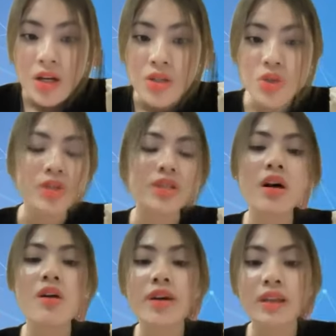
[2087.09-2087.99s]
Rủi
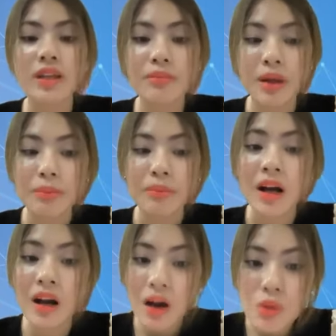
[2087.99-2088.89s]
ro về tiền mặt bằng
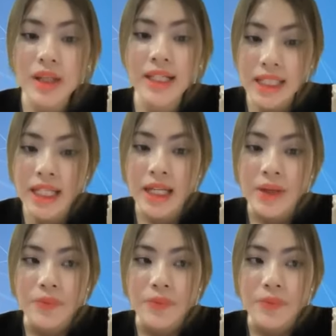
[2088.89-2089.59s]
không luôn anh chị.